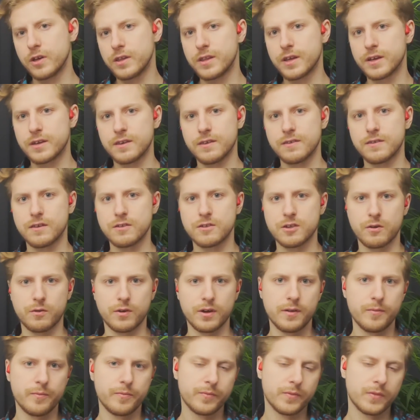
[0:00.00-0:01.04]
jednak nie
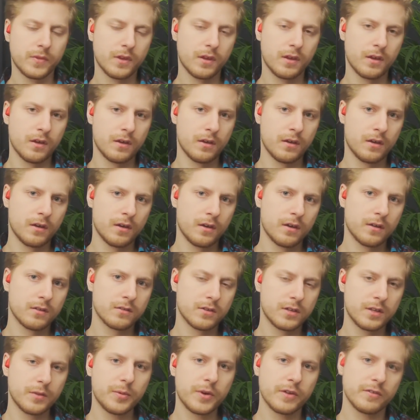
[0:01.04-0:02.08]
zadziała.
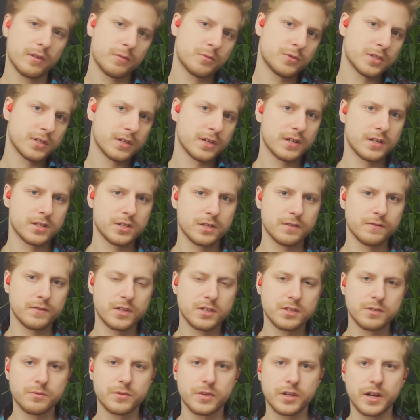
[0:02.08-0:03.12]
To naprawdę przykre, że w
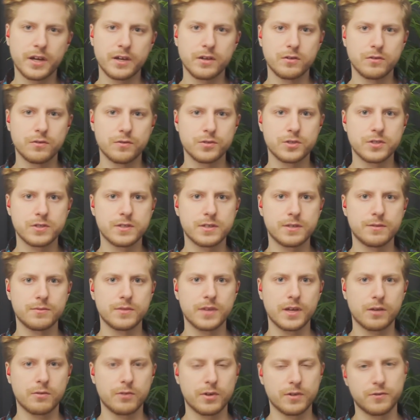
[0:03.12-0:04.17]
naszym kraju wszystkim
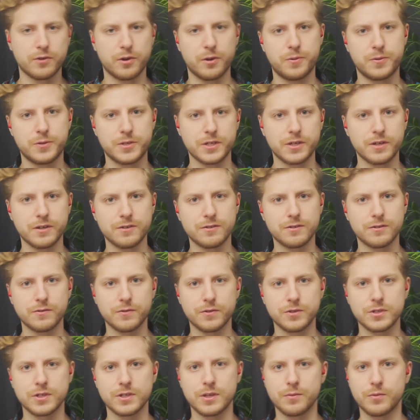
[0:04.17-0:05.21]
tak łatwo przychodzi
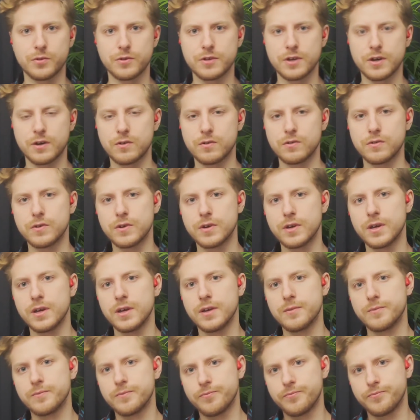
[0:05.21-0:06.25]
tworzenie podziałów.
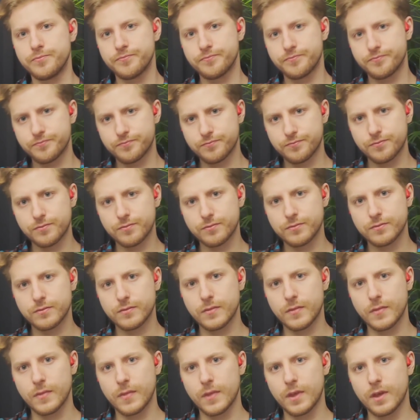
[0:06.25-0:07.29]
Hmm.
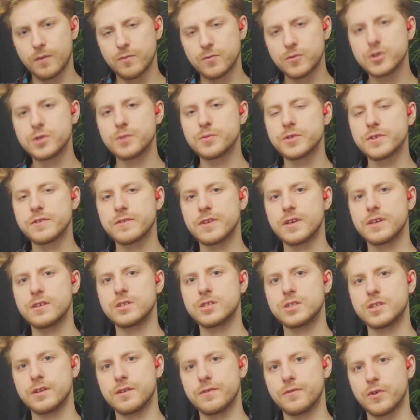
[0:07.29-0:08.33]
Muszę przyznać,
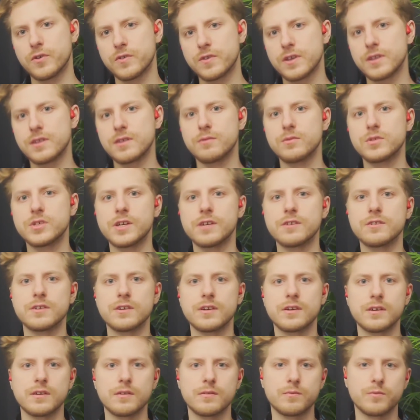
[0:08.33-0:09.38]
że w ostatnim
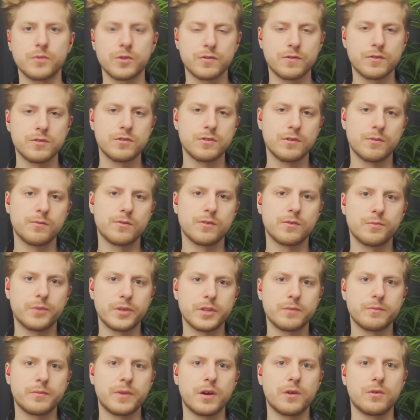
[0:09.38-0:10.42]
czasie poświęciłem
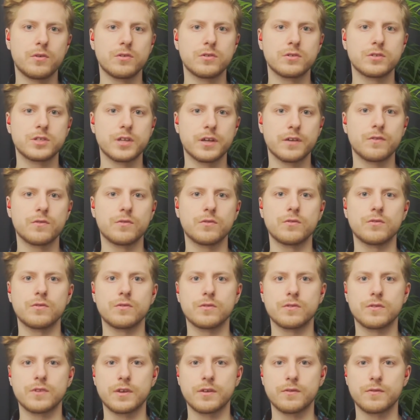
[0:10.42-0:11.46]
zbyt mało czasu
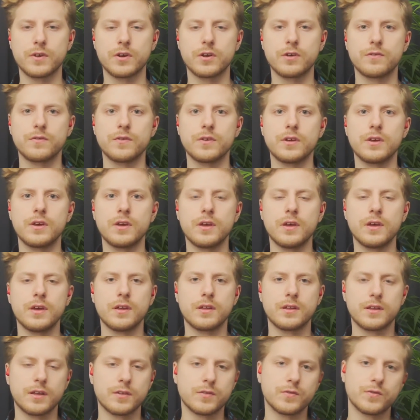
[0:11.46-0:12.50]
serwerowi
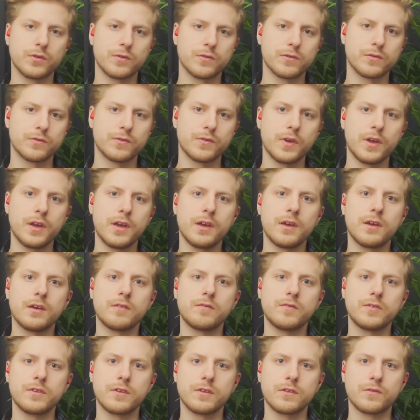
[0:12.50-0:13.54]
dla twórców.
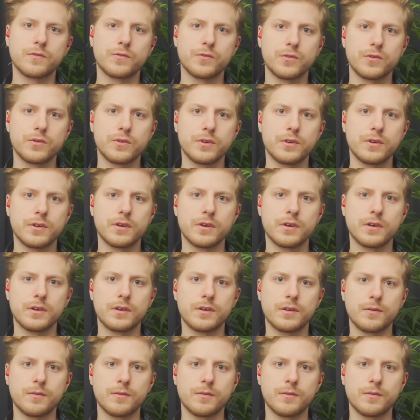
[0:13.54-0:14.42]
Widzę swój